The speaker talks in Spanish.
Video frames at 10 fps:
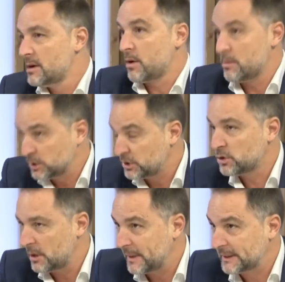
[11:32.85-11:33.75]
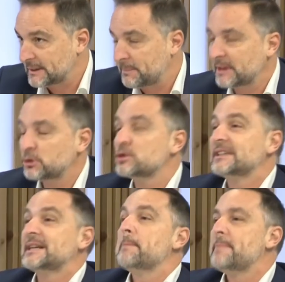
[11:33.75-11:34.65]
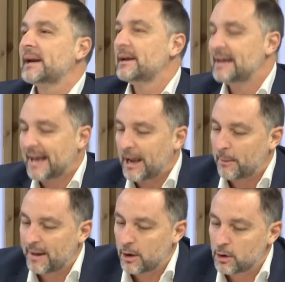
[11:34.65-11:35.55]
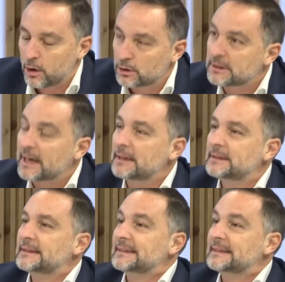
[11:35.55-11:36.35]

como hemos dicho, libertad de pactos, siempre que no vayan contra